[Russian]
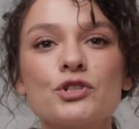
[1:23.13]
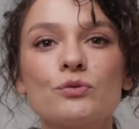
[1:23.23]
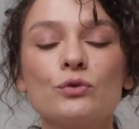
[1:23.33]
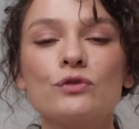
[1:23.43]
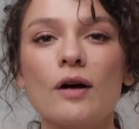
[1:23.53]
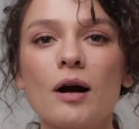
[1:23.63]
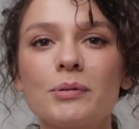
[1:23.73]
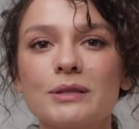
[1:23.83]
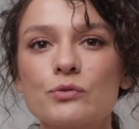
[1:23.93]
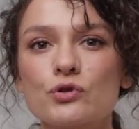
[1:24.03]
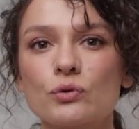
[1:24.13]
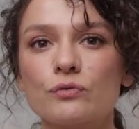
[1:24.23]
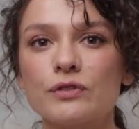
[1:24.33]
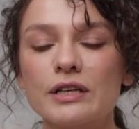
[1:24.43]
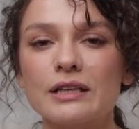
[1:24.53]
Почему два? Потому что
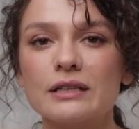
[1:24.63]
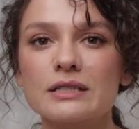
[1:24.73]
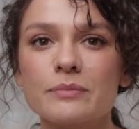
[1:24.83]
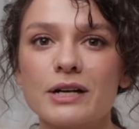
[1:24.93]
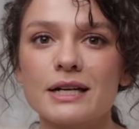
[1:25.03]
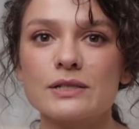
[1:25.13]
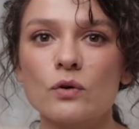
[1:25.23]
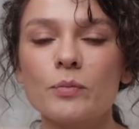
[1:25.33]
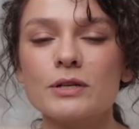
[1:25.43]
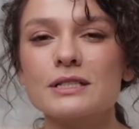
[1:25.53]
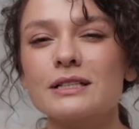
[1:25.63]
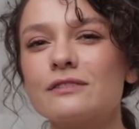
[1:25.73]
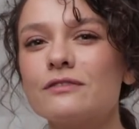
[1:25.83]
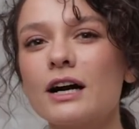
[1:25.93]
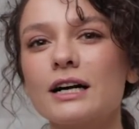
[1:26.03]
вы собираете образ на
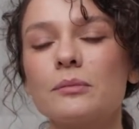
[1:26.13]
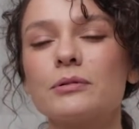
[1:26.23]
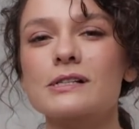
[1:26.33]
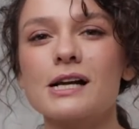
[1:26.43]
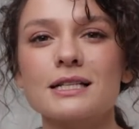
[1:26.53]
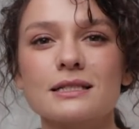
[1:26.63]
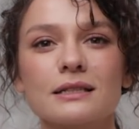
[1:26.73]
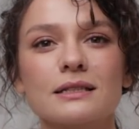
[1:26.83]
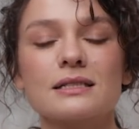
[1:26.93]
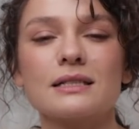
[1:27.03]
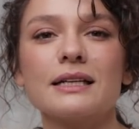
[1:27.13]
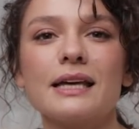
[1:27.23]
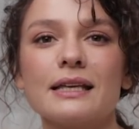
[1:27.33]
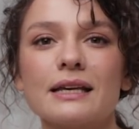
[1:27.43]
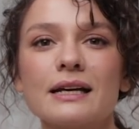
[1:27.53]
два как бы разных
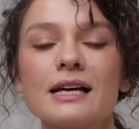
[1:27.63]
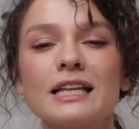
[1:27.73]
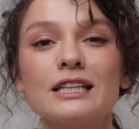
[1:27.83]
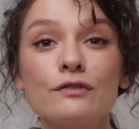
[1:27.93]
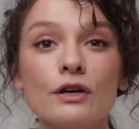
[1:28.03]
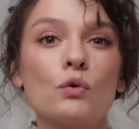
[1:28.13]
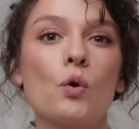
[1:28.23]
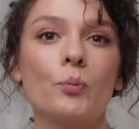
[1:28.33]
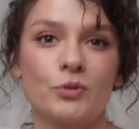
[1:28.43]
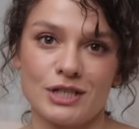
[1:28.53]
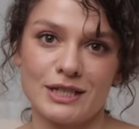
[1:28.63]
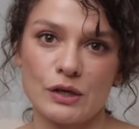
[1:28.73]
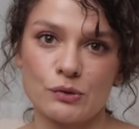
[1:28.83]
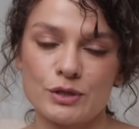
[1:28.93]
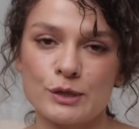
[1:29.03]
настроения. Две опции
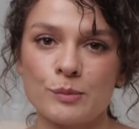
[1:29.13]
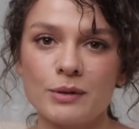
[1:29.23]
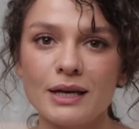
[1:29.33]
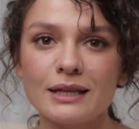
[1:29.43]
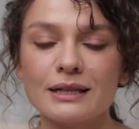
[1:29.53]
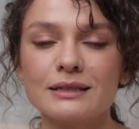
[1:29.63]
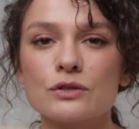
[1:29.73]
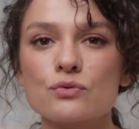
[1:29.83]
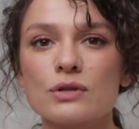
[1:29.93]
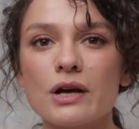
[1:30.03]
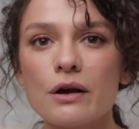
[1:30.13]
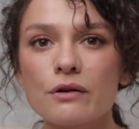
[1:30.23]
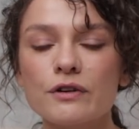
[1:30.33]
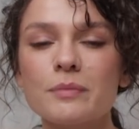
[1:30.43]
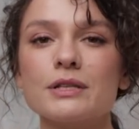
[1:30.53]
даете себе, и тогда с утра
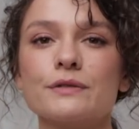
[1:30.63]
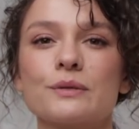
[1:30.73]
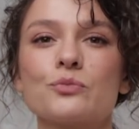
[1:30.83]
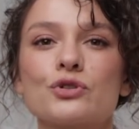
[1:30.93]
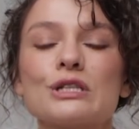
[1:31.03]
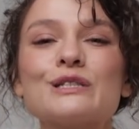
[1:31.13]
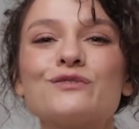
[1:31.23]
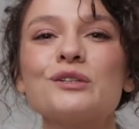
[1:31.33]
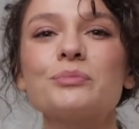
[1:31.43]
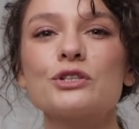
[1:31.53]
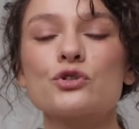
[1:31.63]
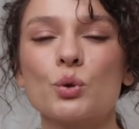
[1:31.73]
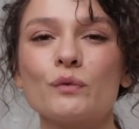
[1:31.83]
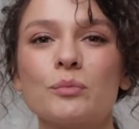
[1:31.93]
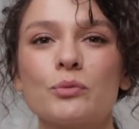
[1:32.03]
вы имеете возможность выбрать,
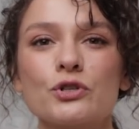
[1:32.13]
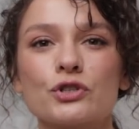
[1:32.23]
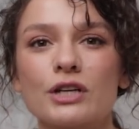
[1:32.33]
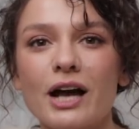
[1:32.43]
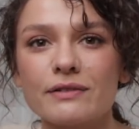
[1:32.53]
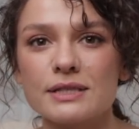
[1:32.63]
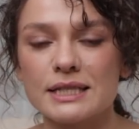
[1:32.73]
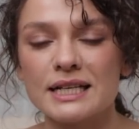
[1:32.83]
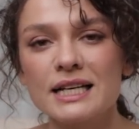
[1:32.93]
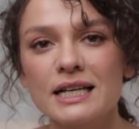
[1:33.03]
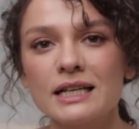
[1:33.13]
что вам больше нравится.